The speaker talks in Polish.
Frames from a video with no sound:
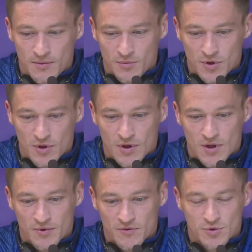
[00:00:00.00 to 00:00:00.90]
My
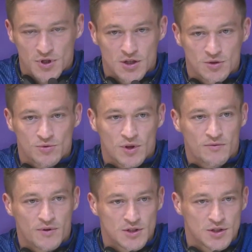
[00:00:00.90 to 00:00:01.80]
na pewno przyjechaliśmy tutaj
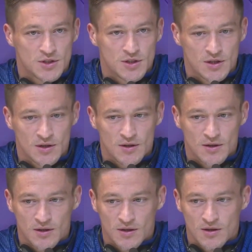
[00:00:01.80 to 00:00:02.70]
walczyć i,
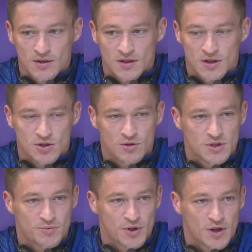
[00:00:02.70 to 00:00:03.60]
i, i zagrać dobre
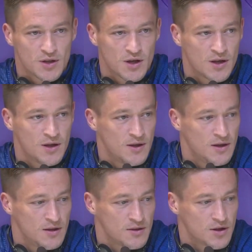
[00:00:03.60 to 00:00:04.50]
spotkanie
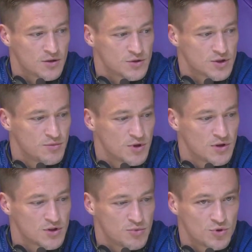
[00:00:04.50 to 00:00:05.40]
na to, żeby,
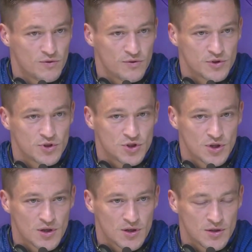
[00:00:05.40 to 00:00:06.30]
żeby udowodnić,
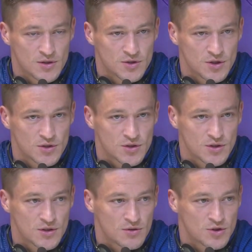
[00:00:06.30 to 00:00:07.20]
że, że,
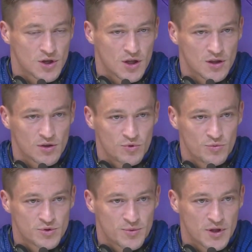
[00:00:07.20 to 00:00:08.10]
że to 4-1 to był
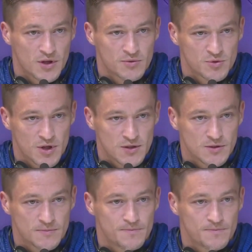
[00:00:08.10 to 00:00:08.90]
przypadek przy pracy.